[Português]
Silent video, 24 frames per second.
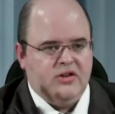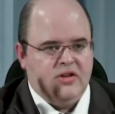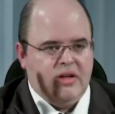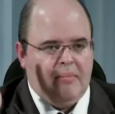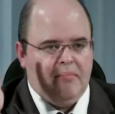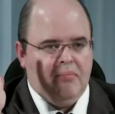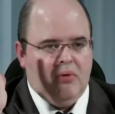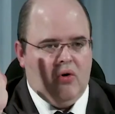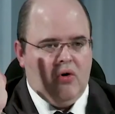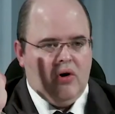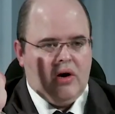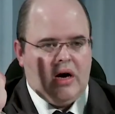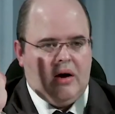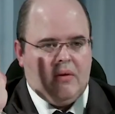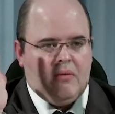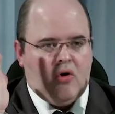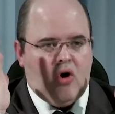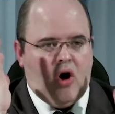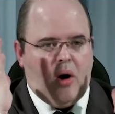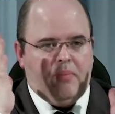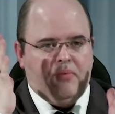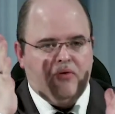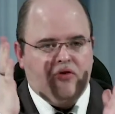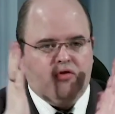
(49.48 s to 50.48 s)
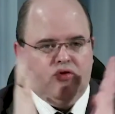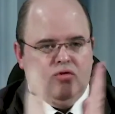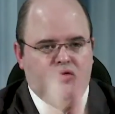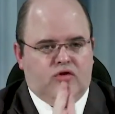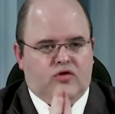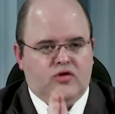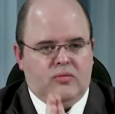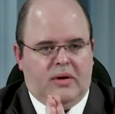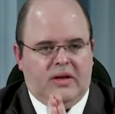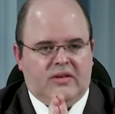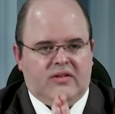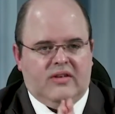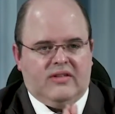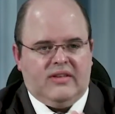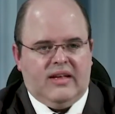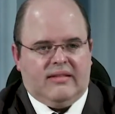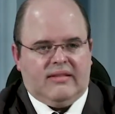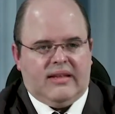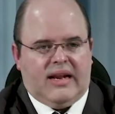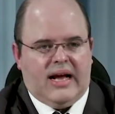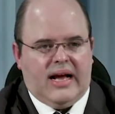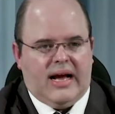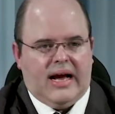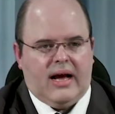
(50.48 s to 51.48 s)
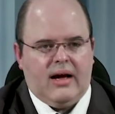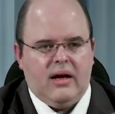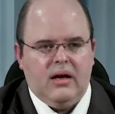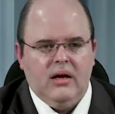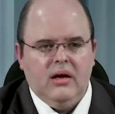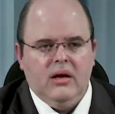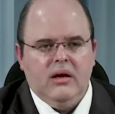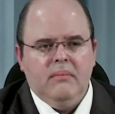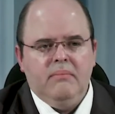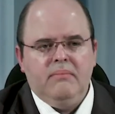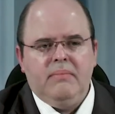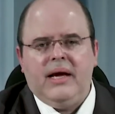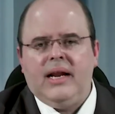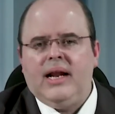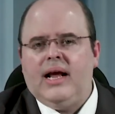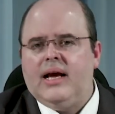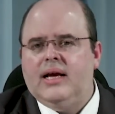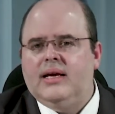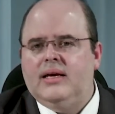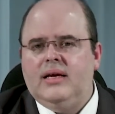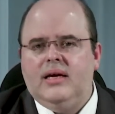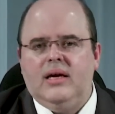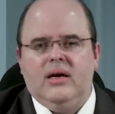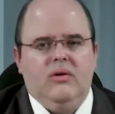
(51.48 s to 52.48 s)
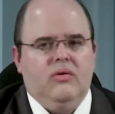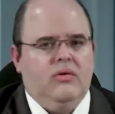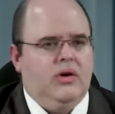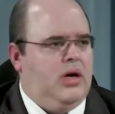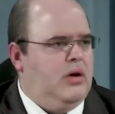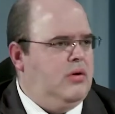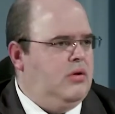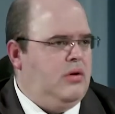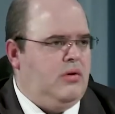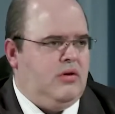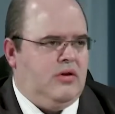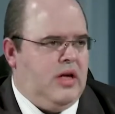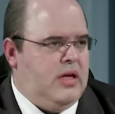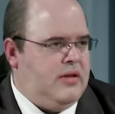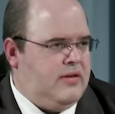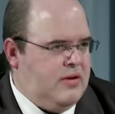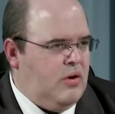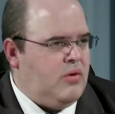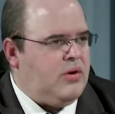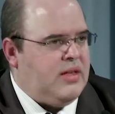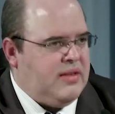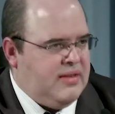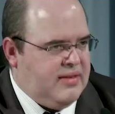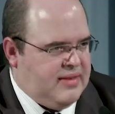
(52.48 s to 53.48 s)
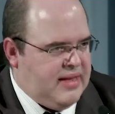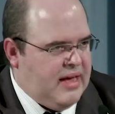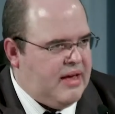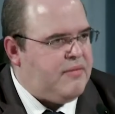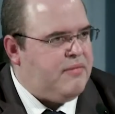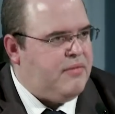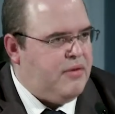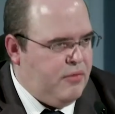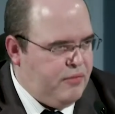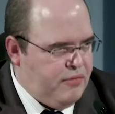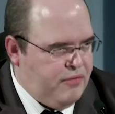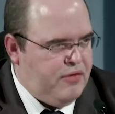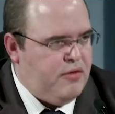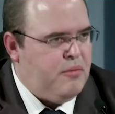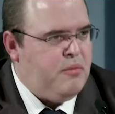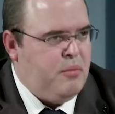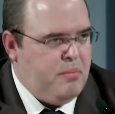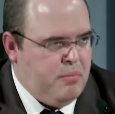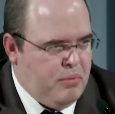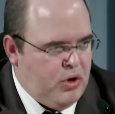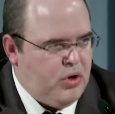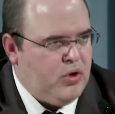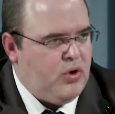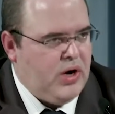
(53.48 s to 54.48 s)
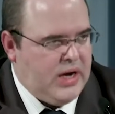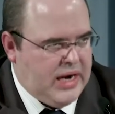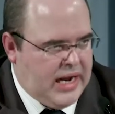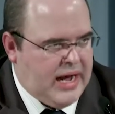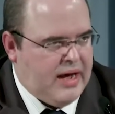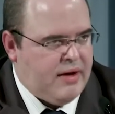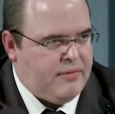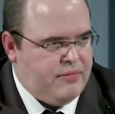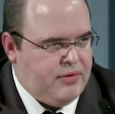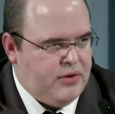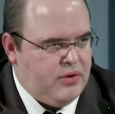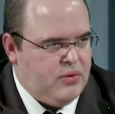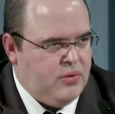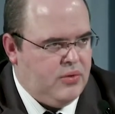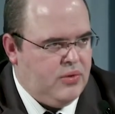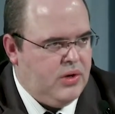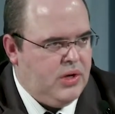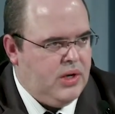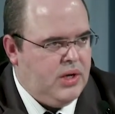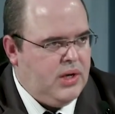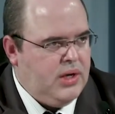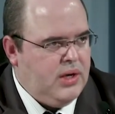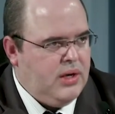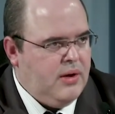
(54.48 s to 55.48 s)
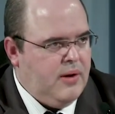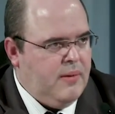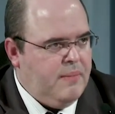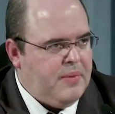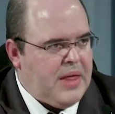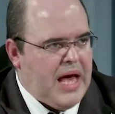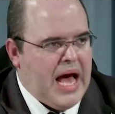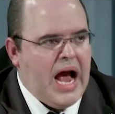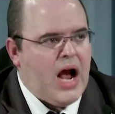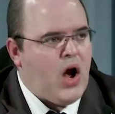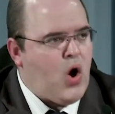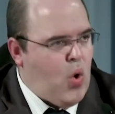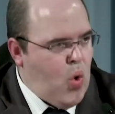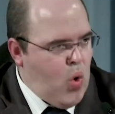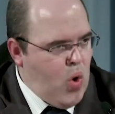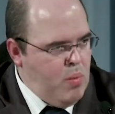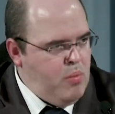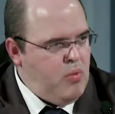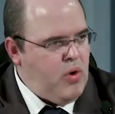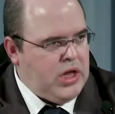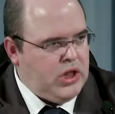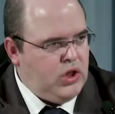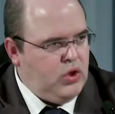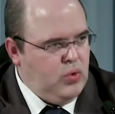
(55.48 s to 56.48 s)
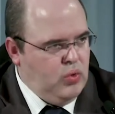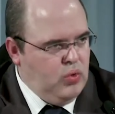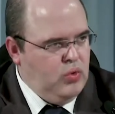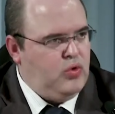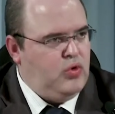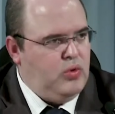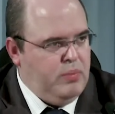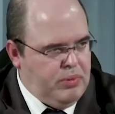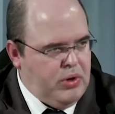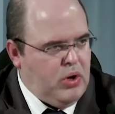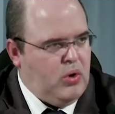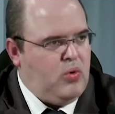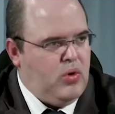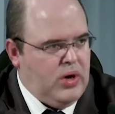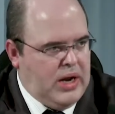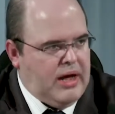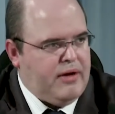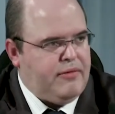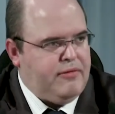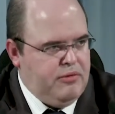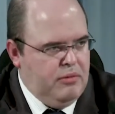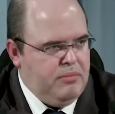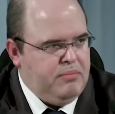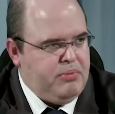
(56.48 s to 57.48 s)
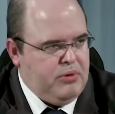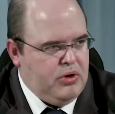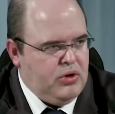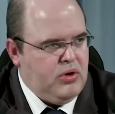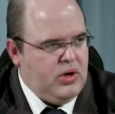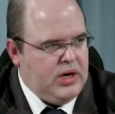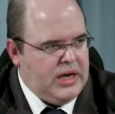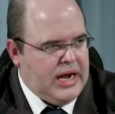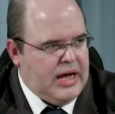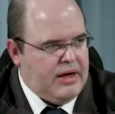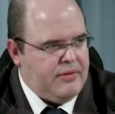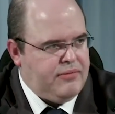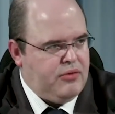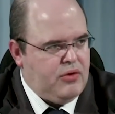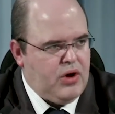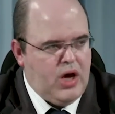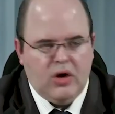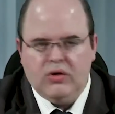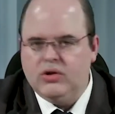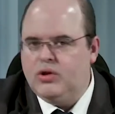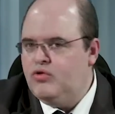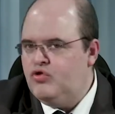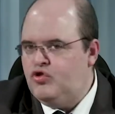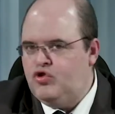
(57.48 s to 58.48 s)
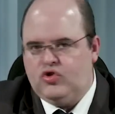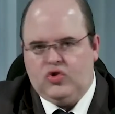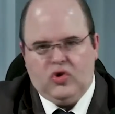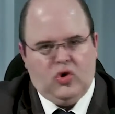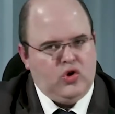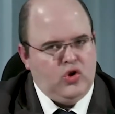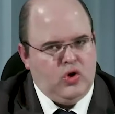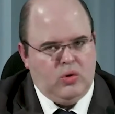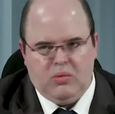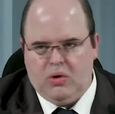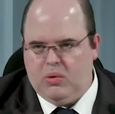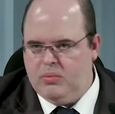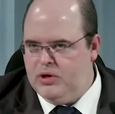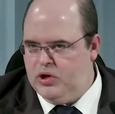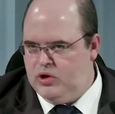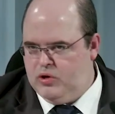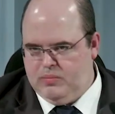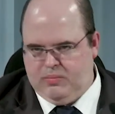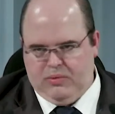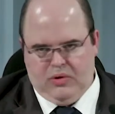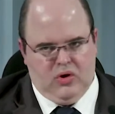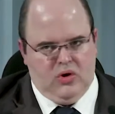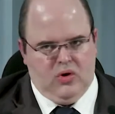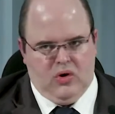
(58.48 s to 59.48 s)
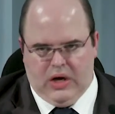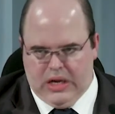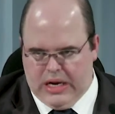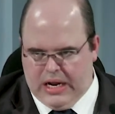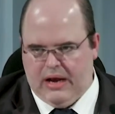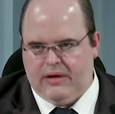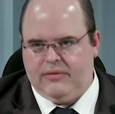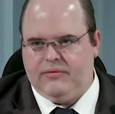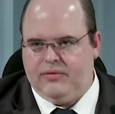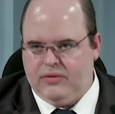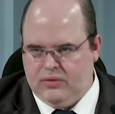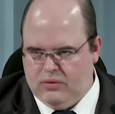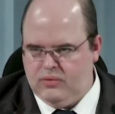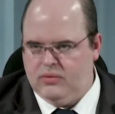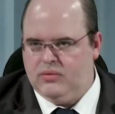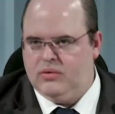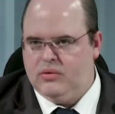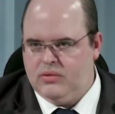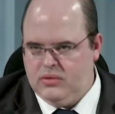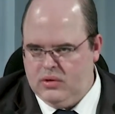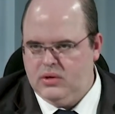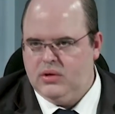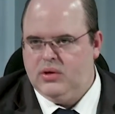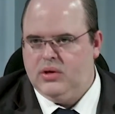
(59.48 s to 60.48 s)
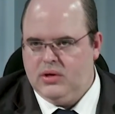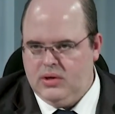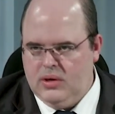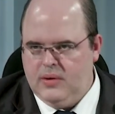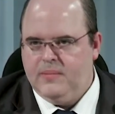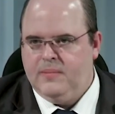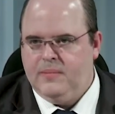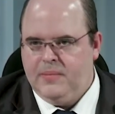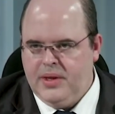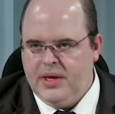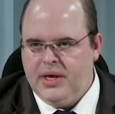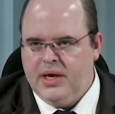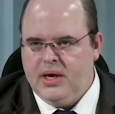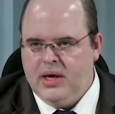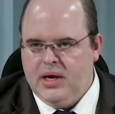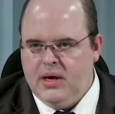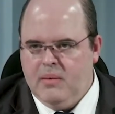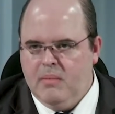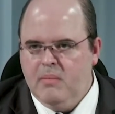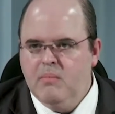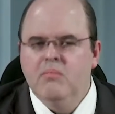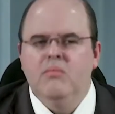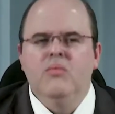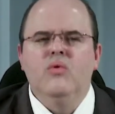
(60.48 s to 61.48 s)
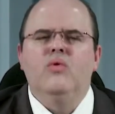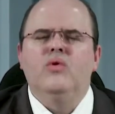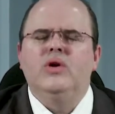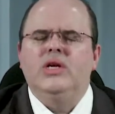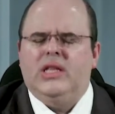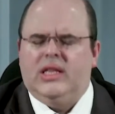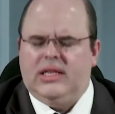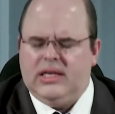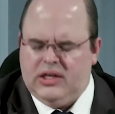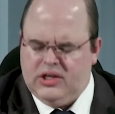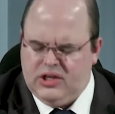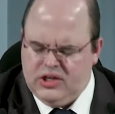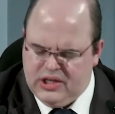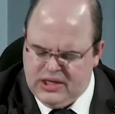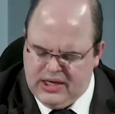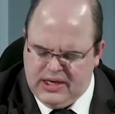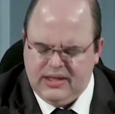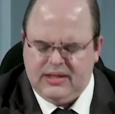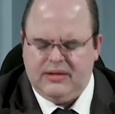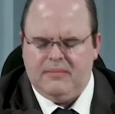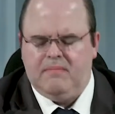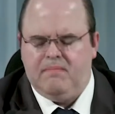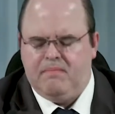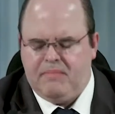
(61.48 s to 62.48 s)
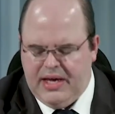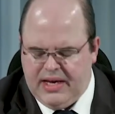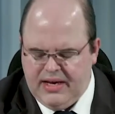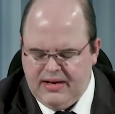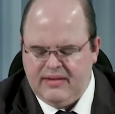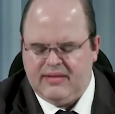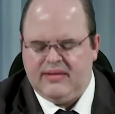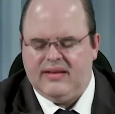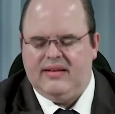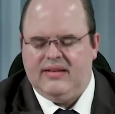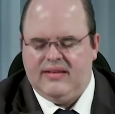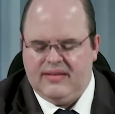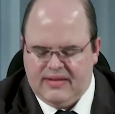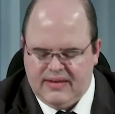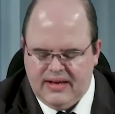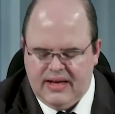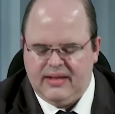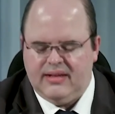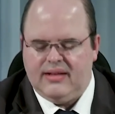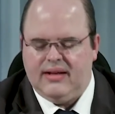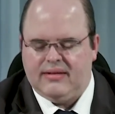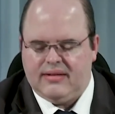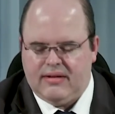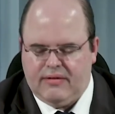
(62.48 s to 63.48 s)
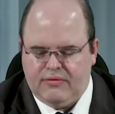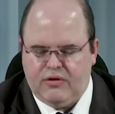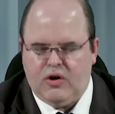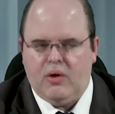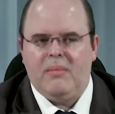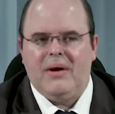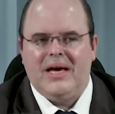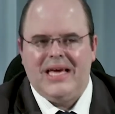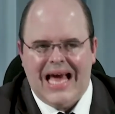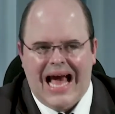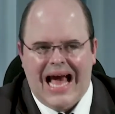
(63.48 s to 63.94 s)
na boca, corpos nus, começa a se atracar. Peraí, eu, eu, se eu quiser ver o filme pornográfico, há como adulto procurar filme pornográfico? Eu não estou no momento pornográfico. Muita gente pensa e sente dessa forma e